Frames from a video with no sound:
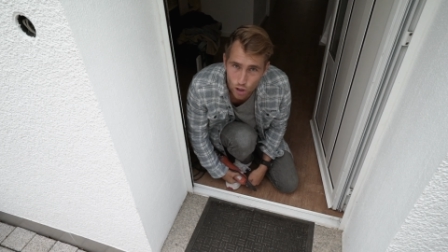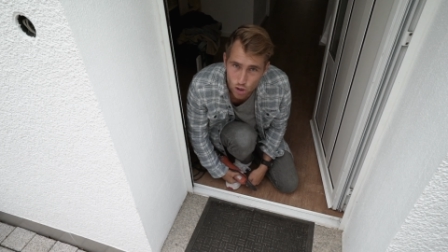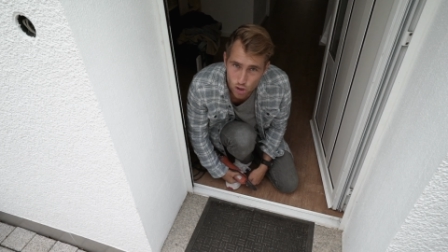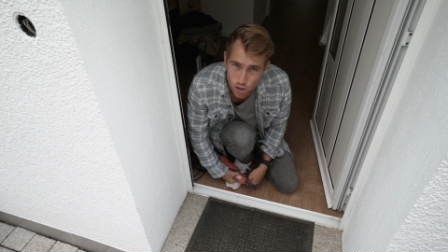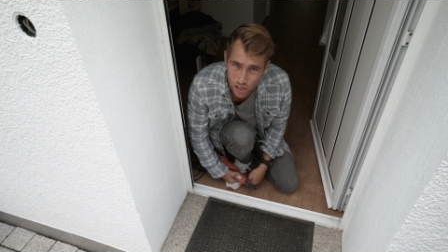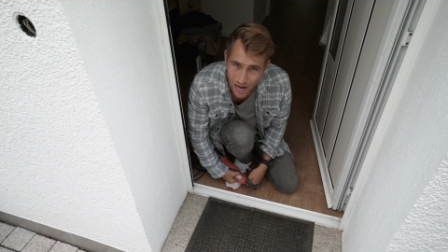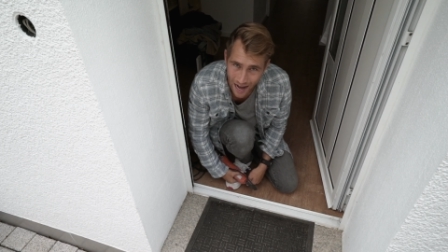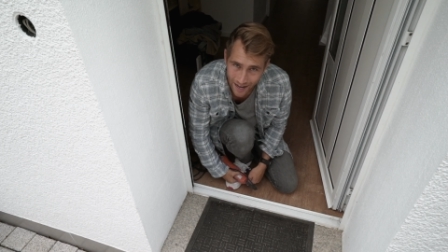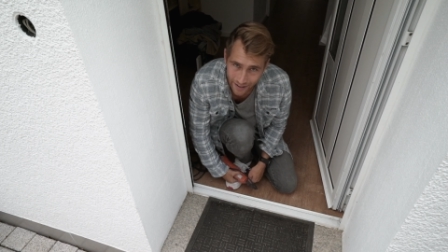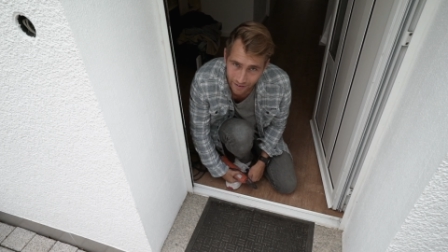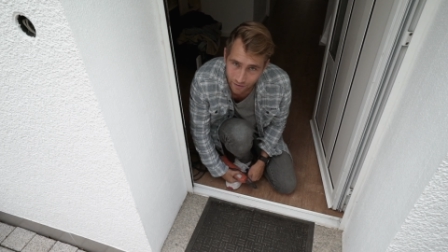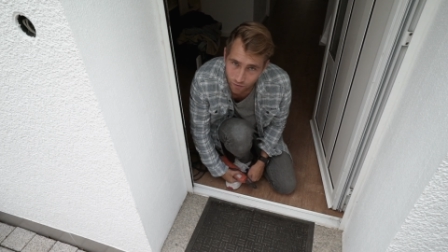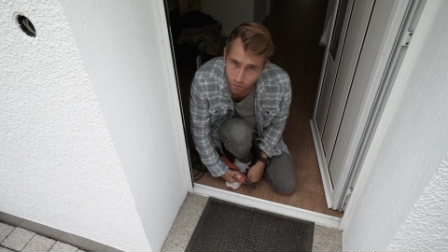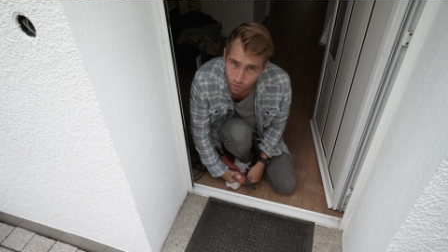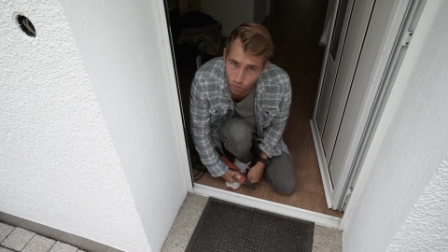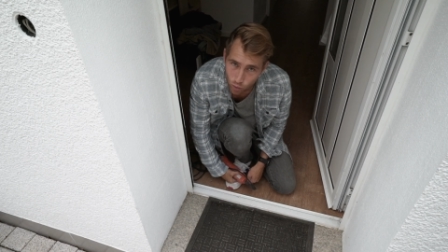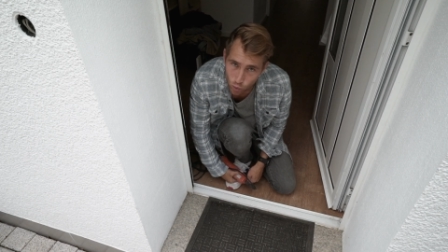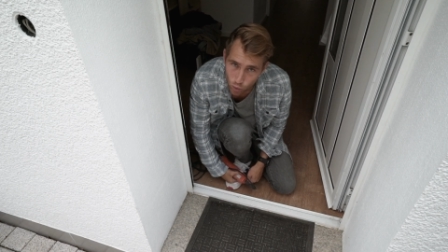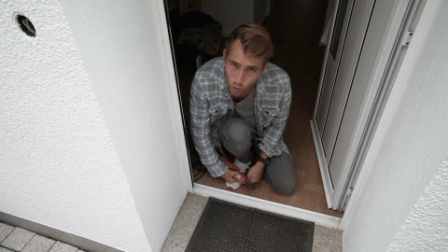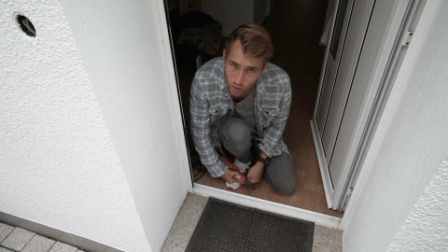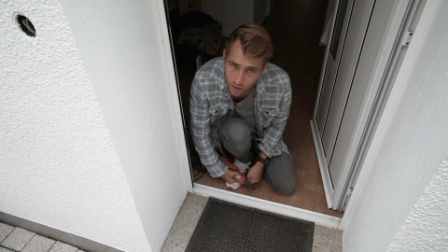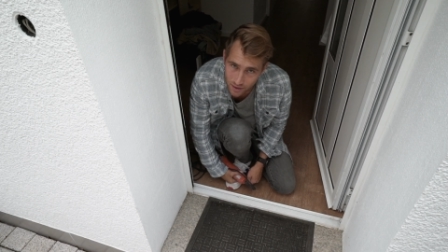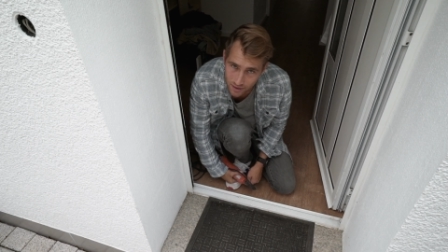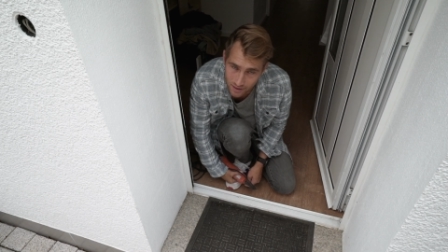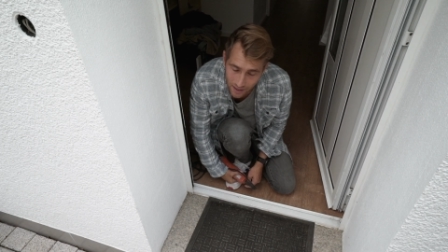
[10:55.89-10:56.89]

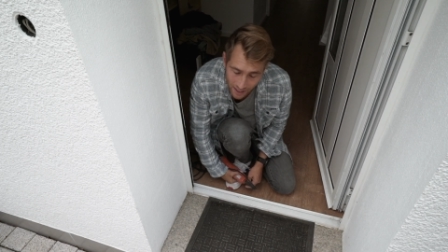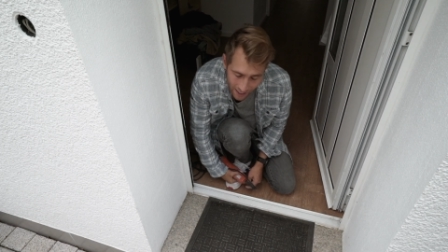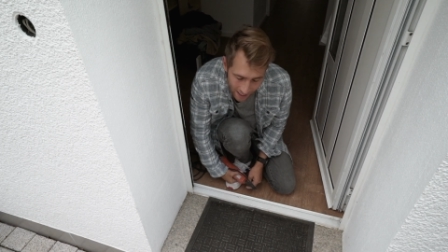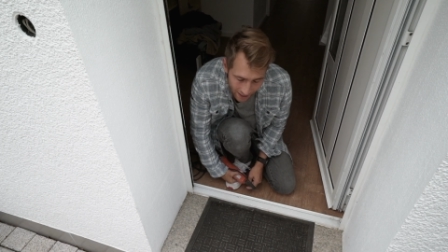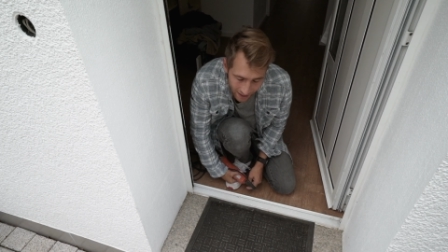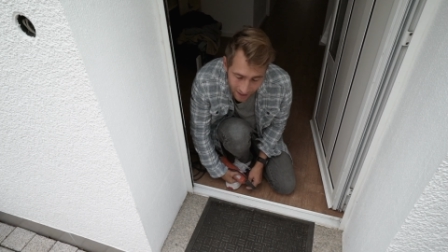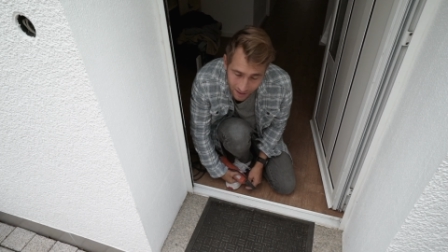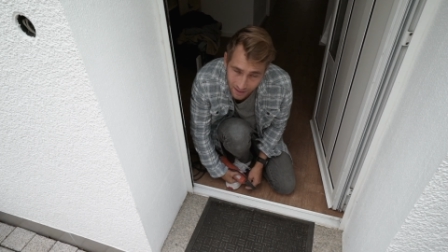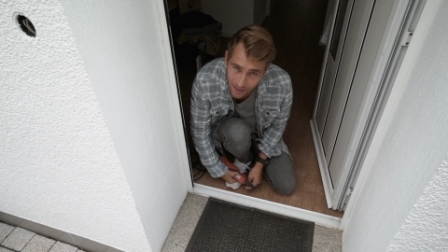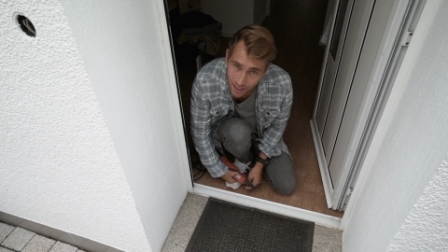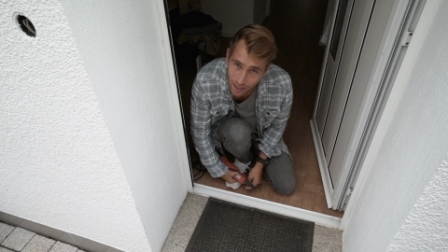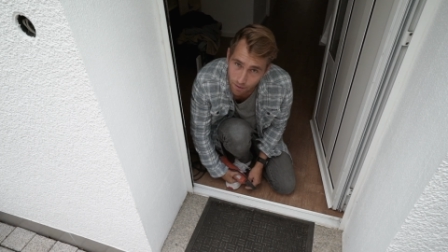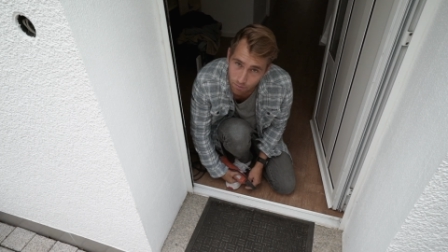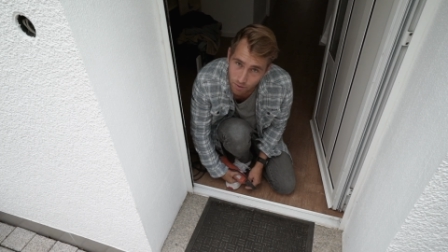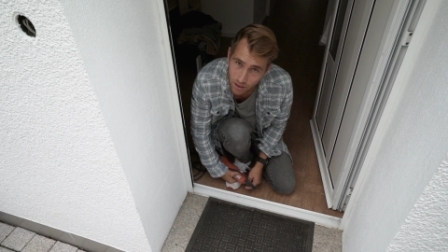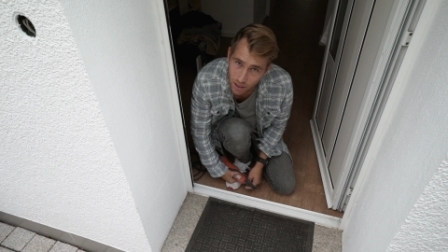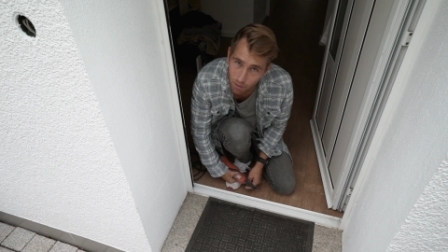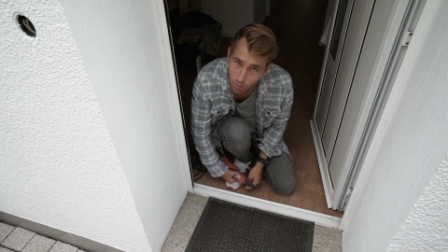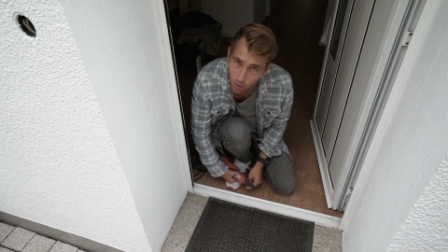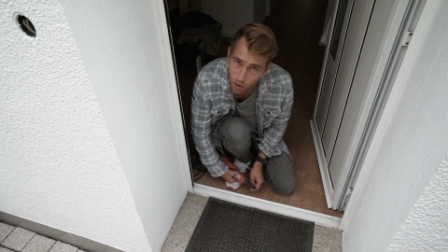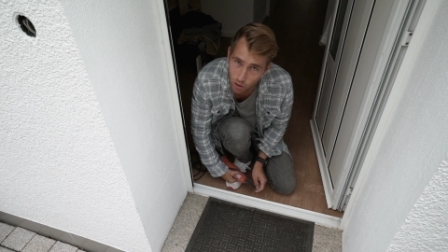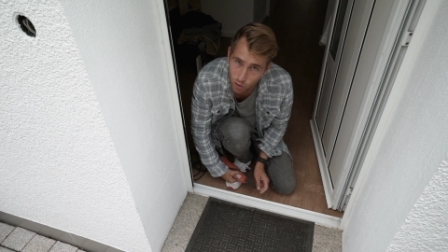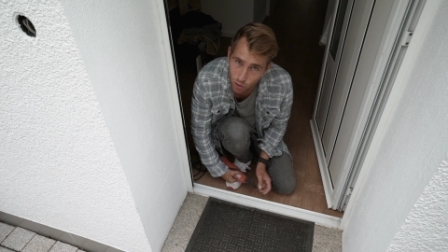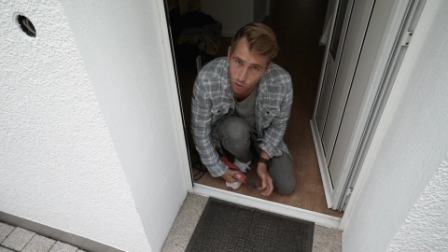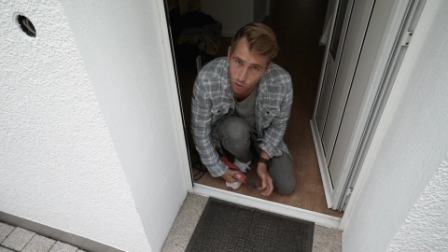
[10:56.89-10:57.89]
Schattenfugensäge, die habe ich aber